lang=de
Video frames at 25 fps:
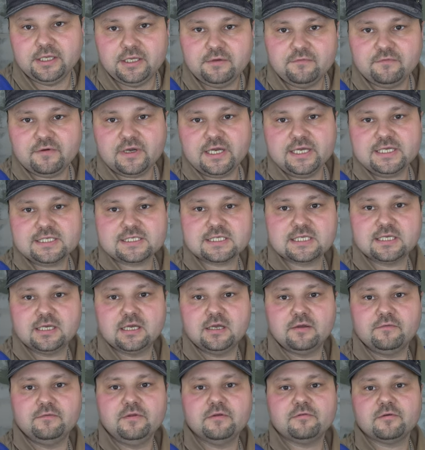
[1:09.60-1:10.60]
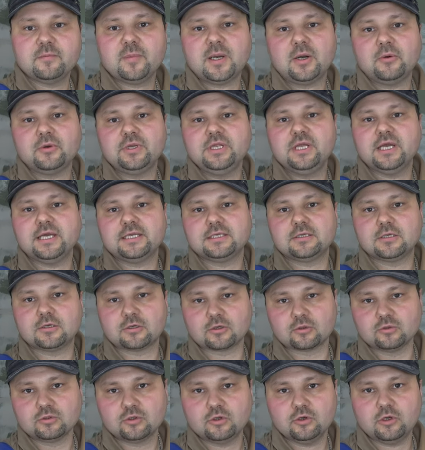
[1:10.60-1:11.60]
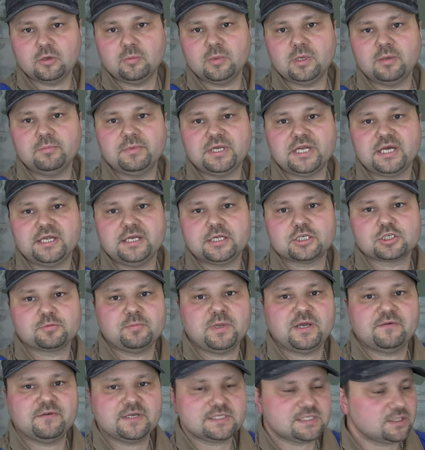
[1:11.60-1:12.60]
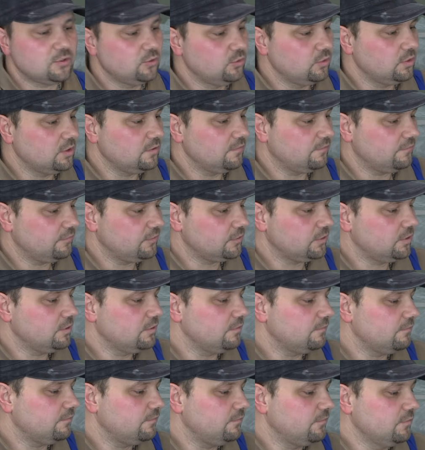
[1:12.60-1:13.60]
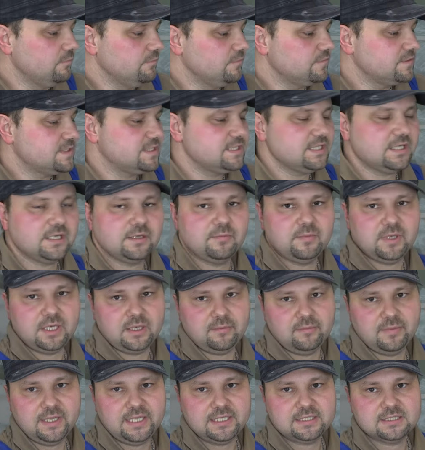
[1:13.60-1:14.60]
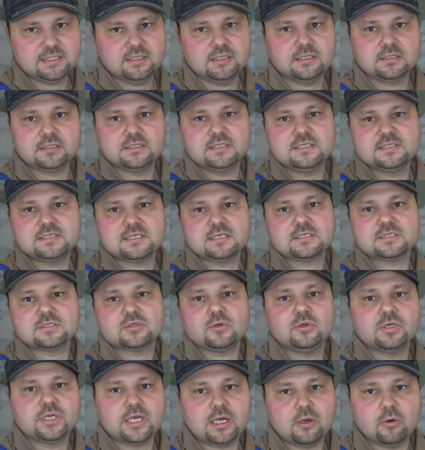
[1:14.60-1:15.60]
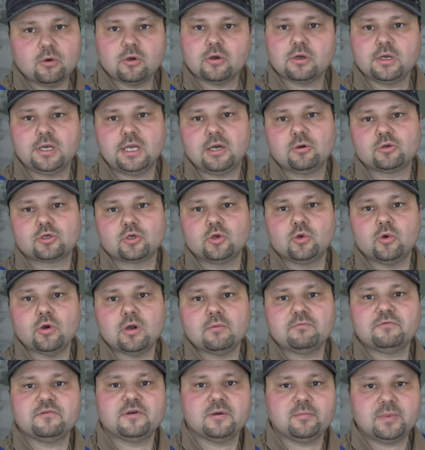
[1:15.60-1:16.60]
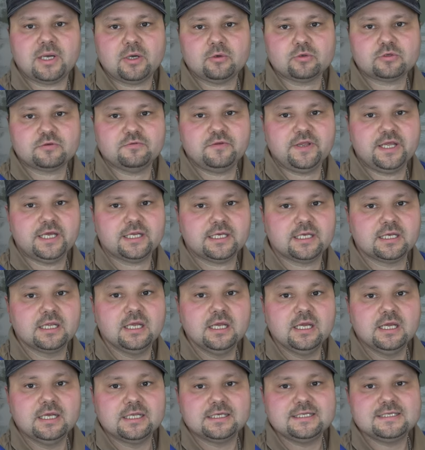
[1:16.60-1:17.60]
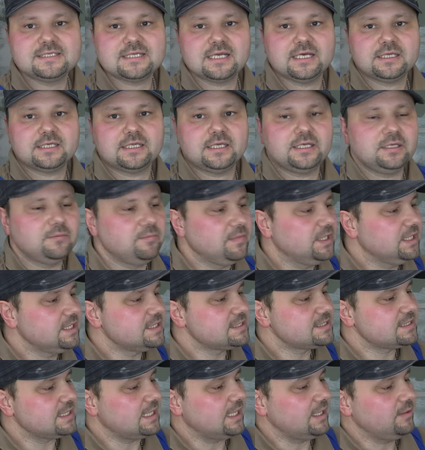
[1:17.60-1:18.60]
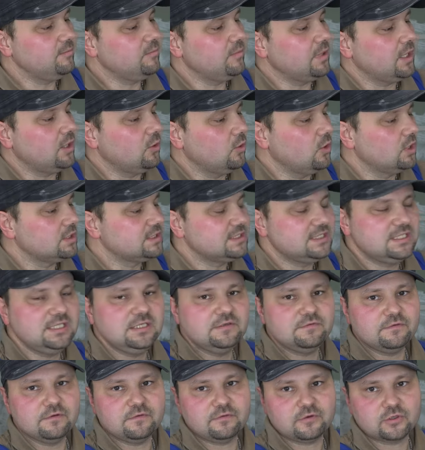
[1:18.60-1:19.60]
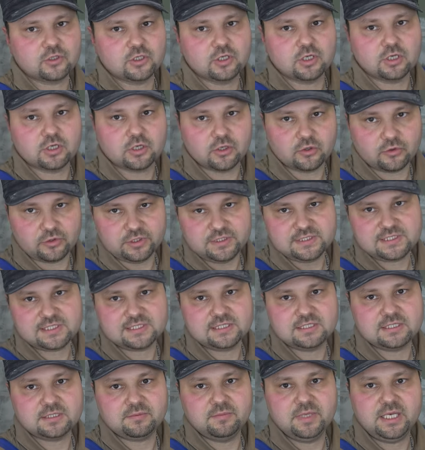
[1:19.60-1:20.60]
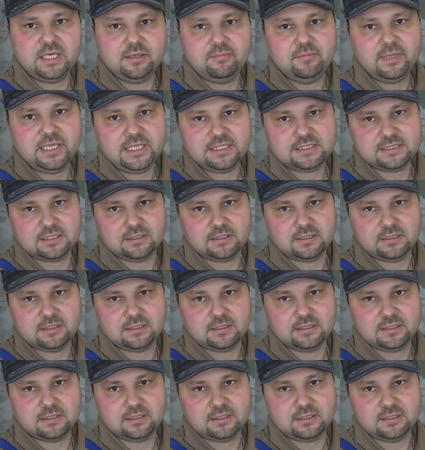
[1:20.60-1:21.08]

Hinweis. Wir verbauen hier einen Grundkörper mit einer Sperrwasserhöhe von 50 mm. Dieser sollte auch laut Norm verbaut werden. Dieser hat eine Mindesteinbautiefe von 90 mm.